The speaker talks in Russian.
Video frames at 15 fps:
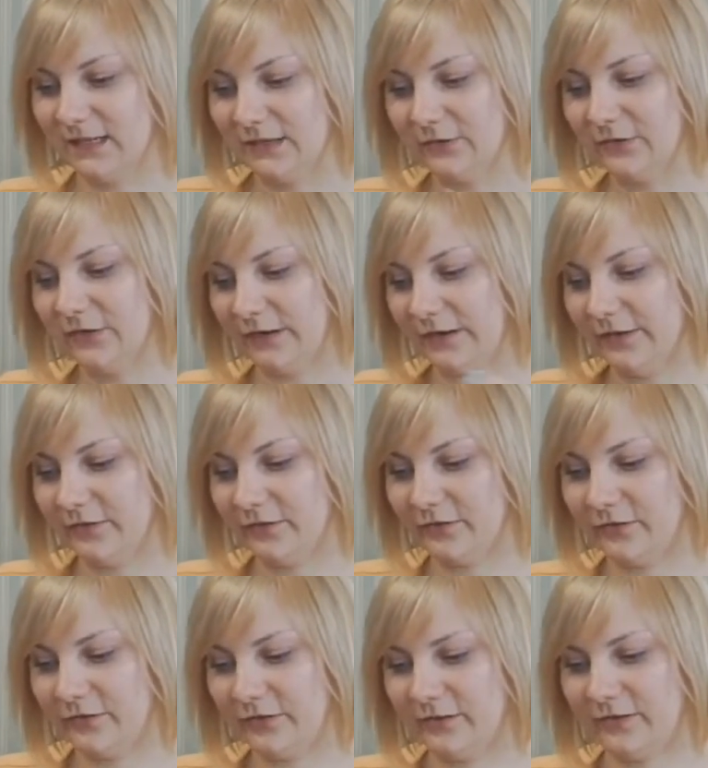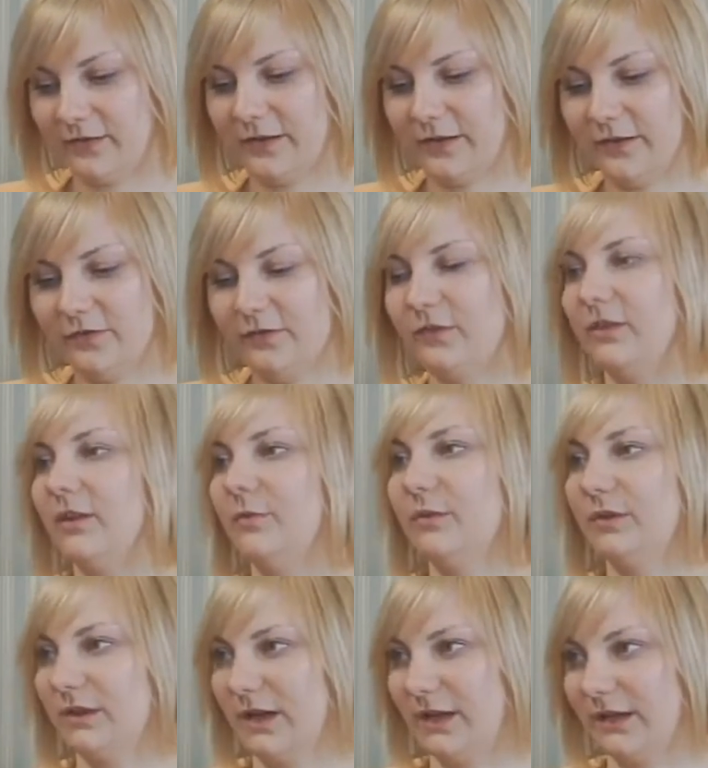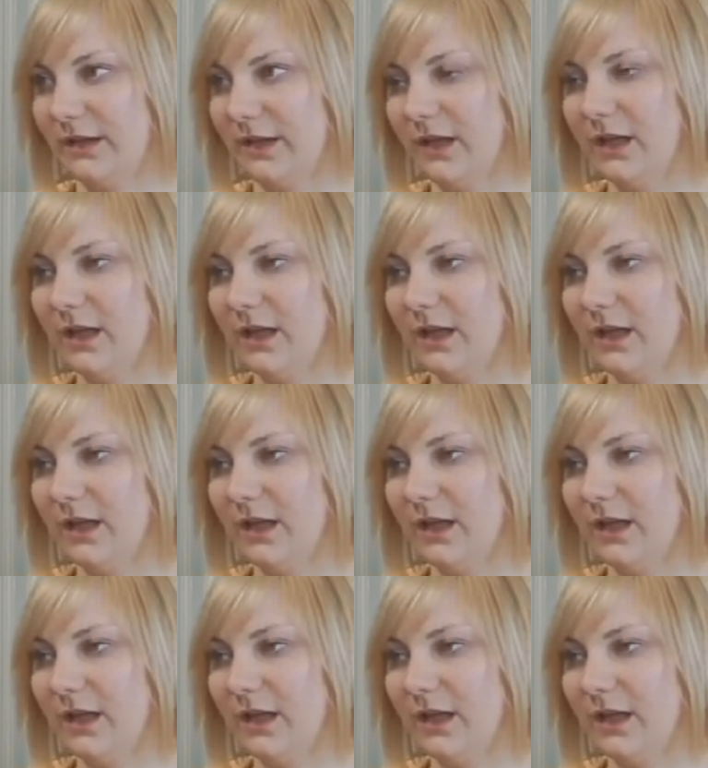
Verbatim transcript: Ну и, конечно же, это качественное питание.